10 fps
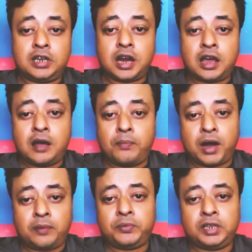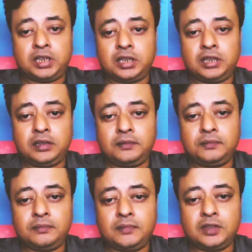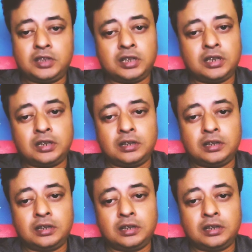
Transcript: যারা ভাবছে যে